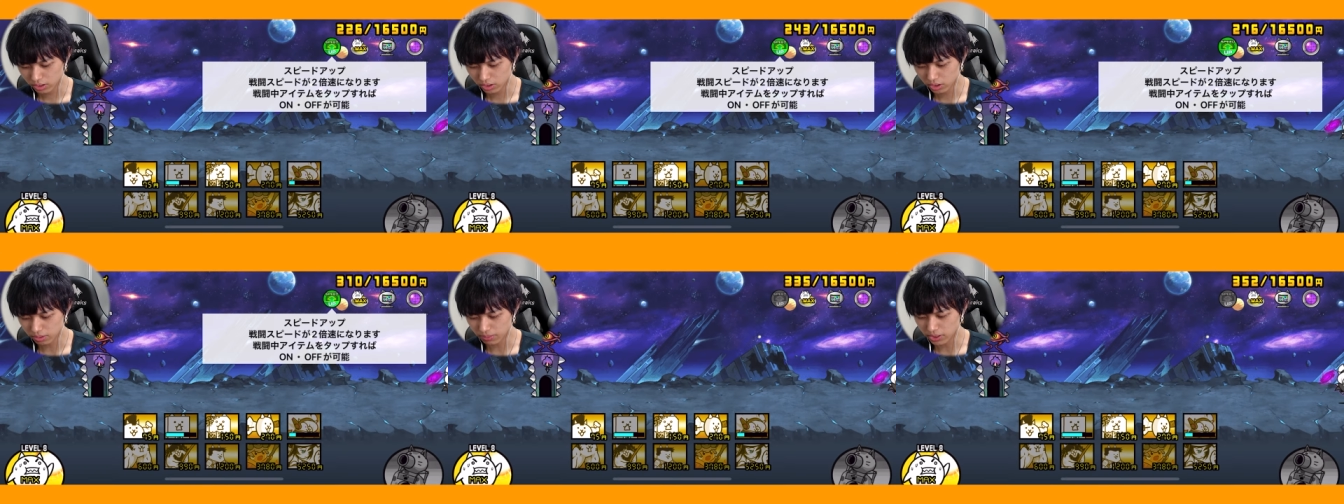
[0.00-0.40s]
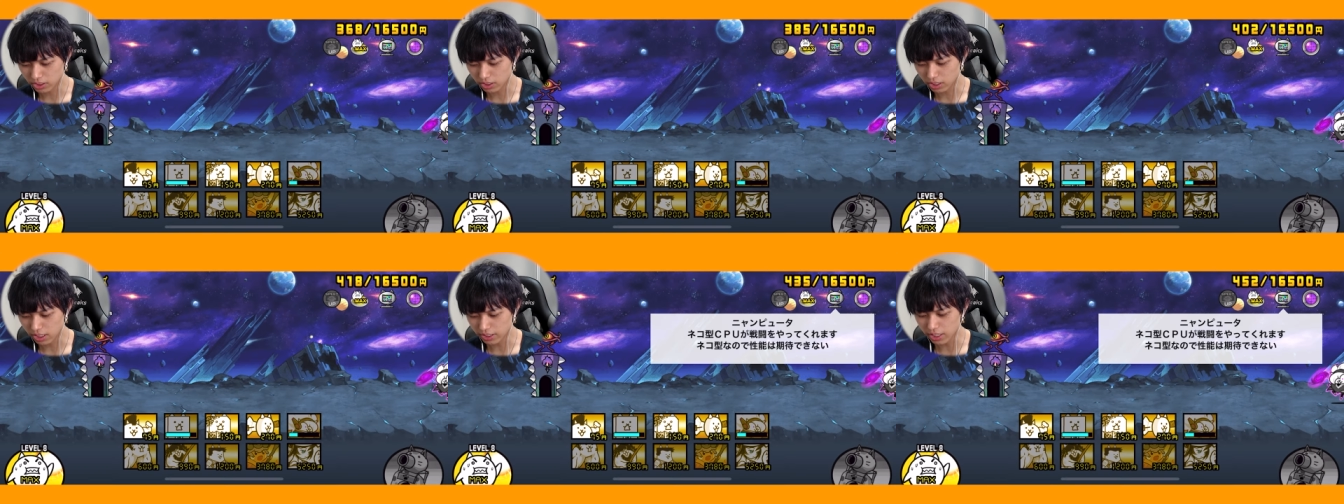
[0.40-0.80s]
ちょ、マジ
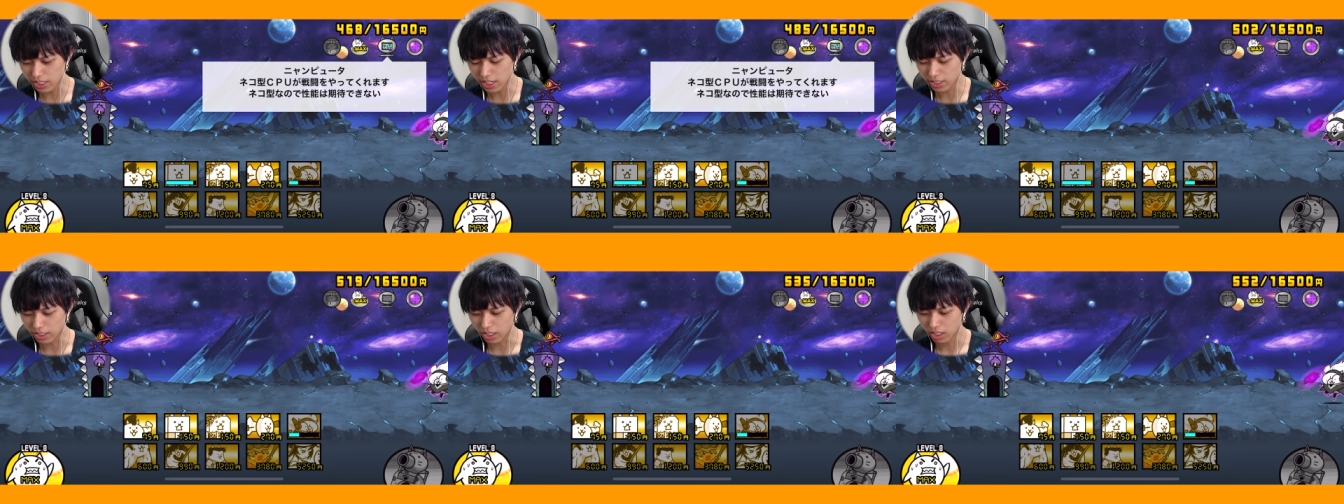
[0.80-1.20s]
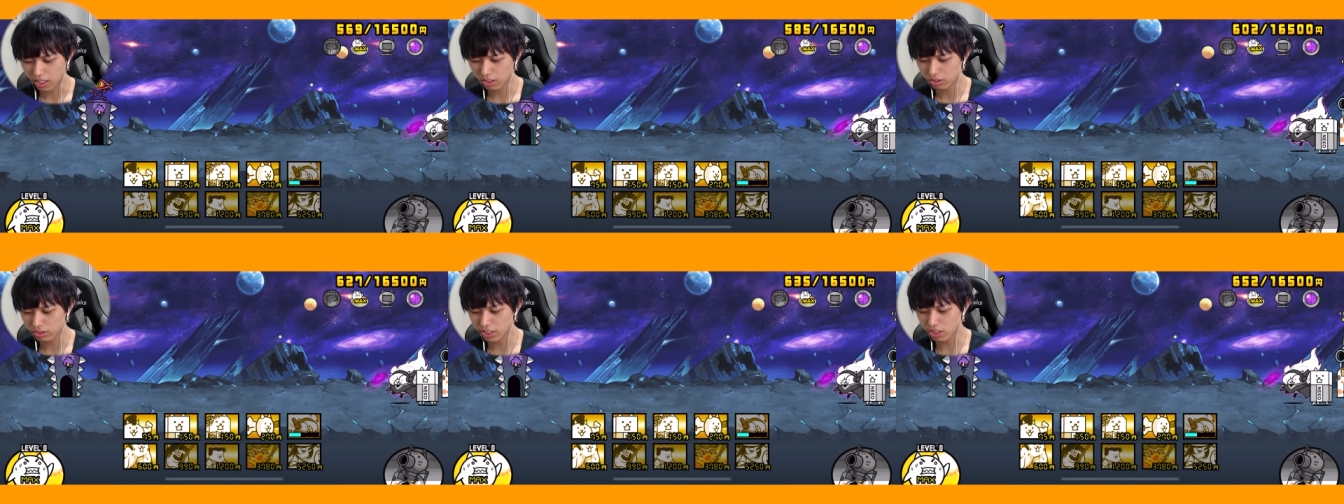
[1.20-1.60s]
で、勝手にやんな。
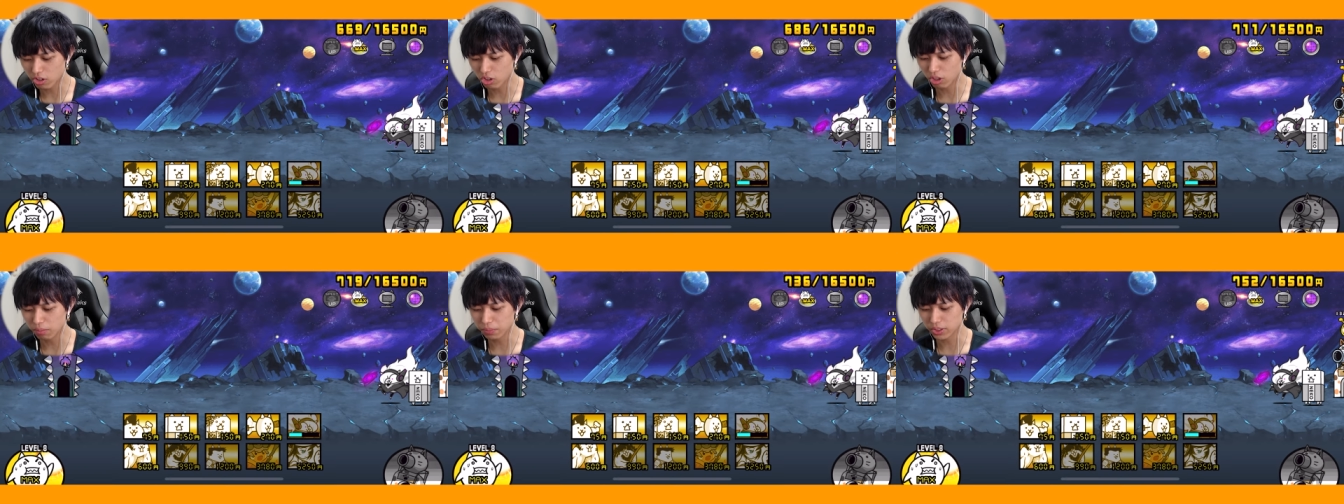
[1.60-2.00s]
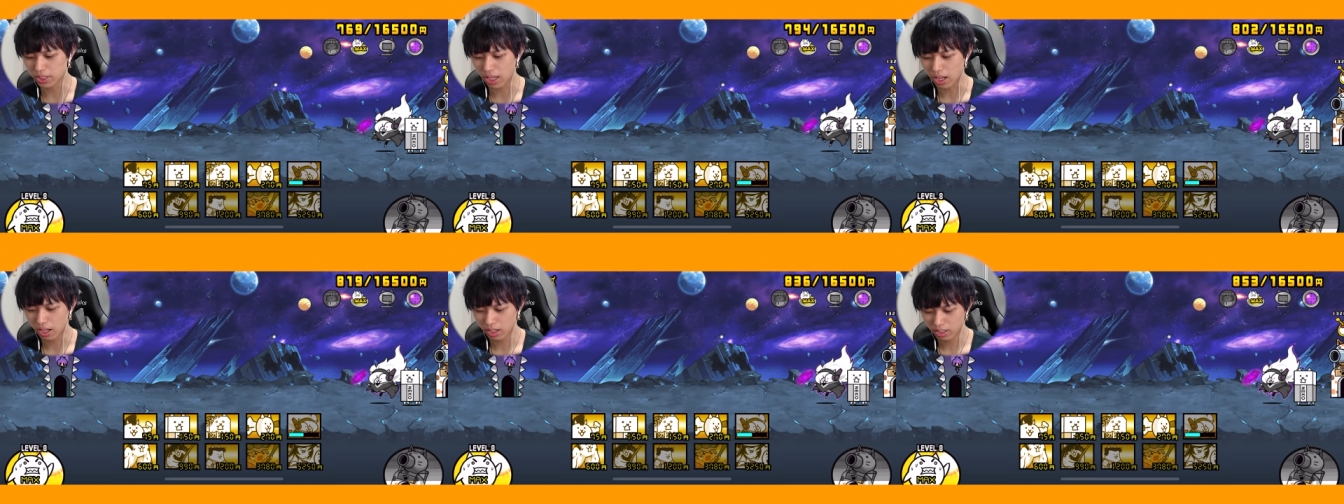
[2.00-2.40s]
猫
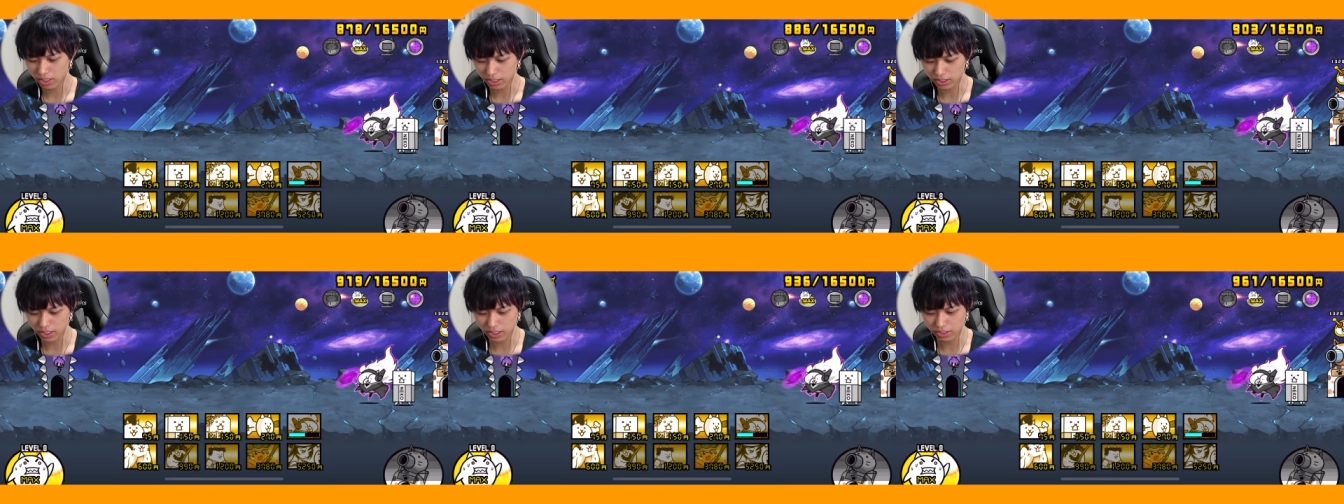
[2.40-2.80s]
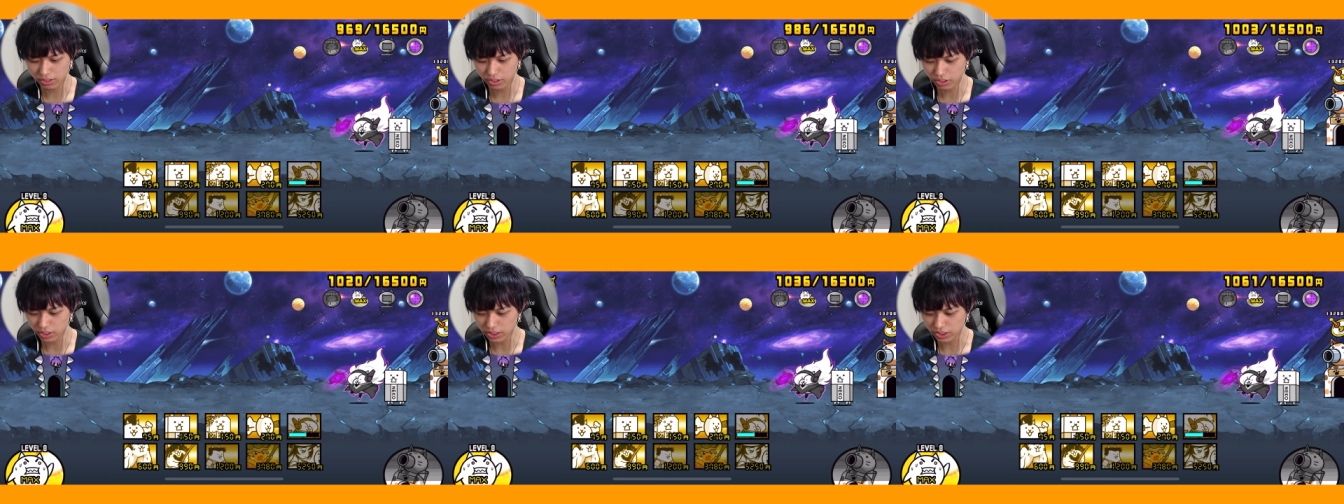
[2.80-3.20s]
コンピューター、勝手に
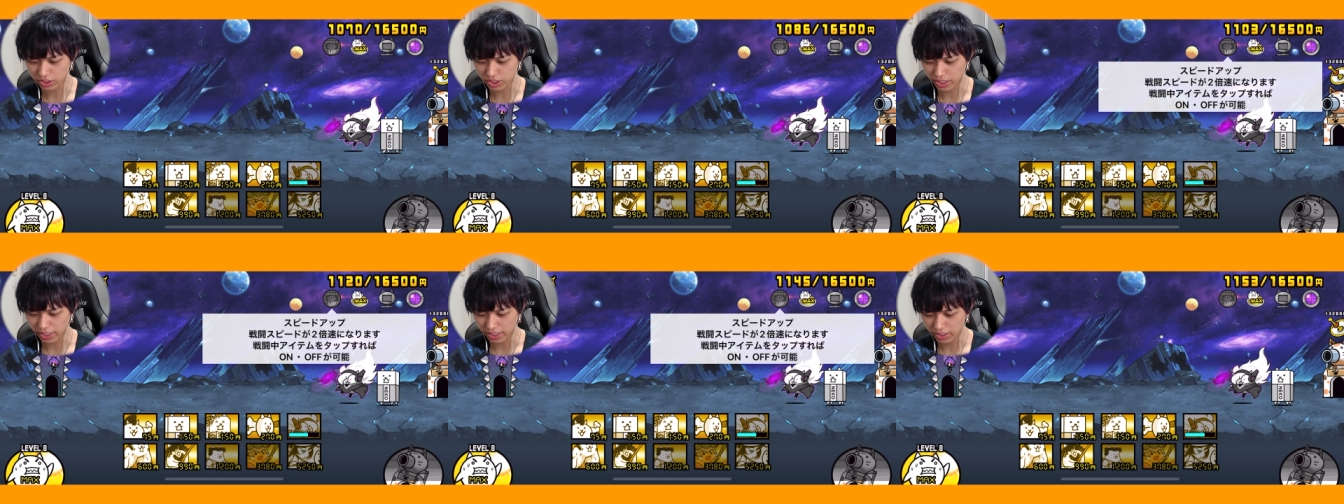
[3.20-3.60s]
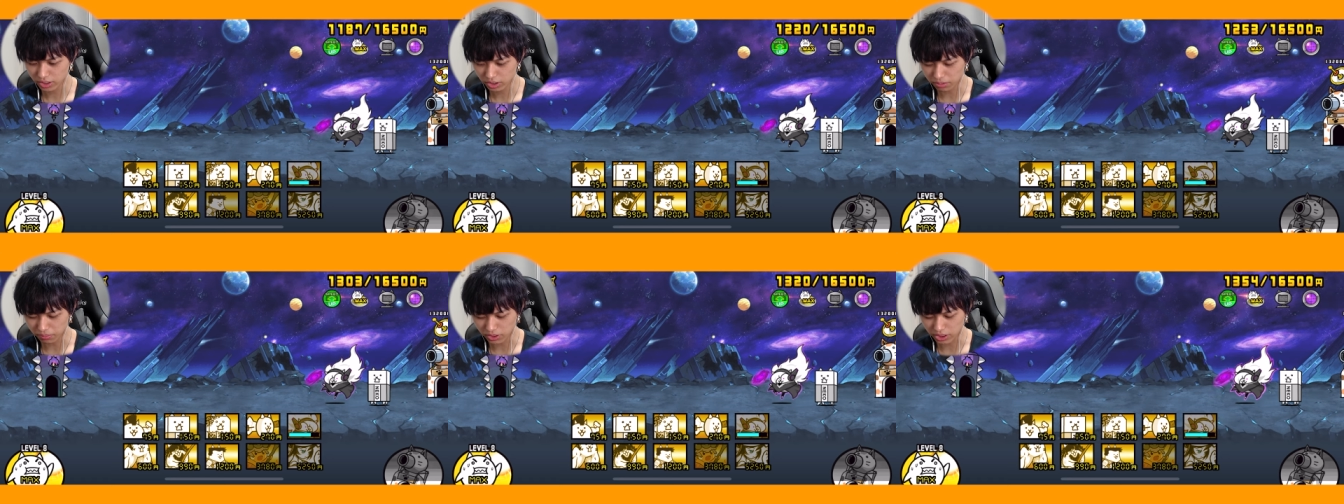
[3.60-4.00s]
ユニット出すんじゃない。
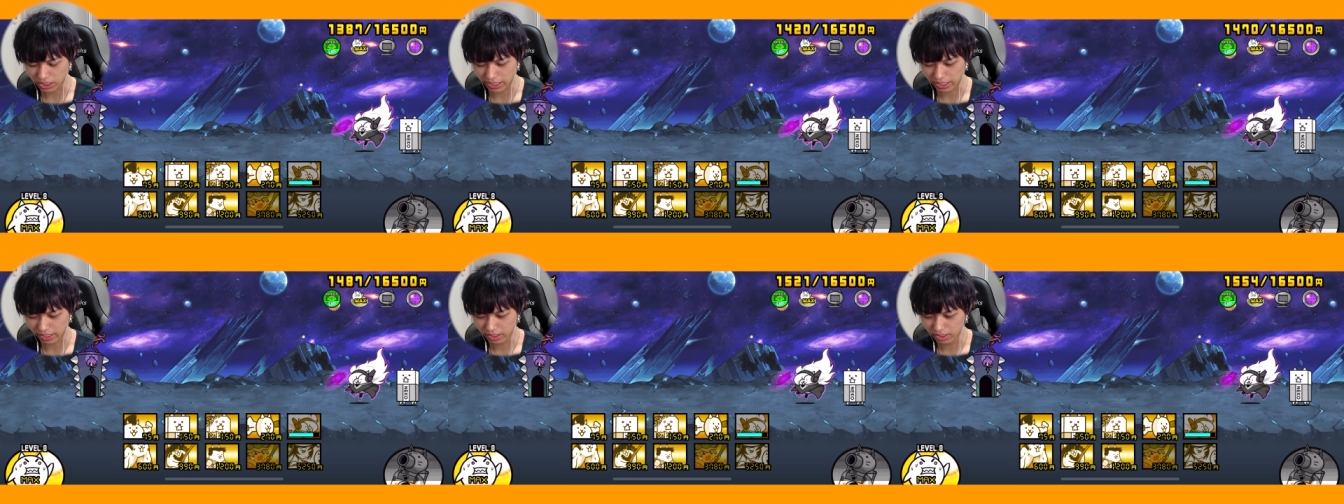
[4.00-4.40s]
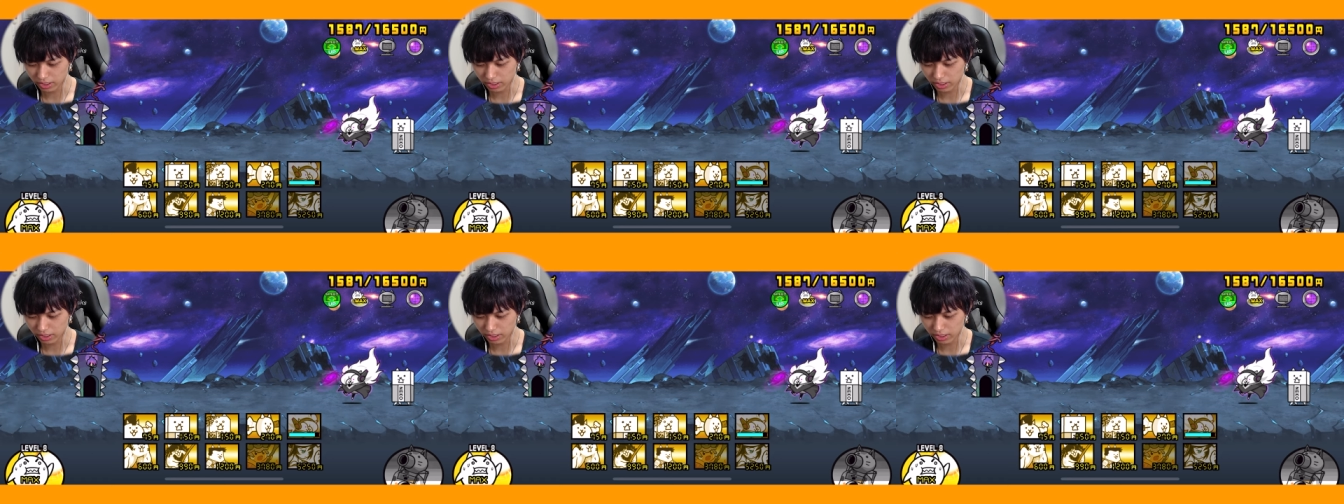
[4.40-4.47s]
ちょ、マジで。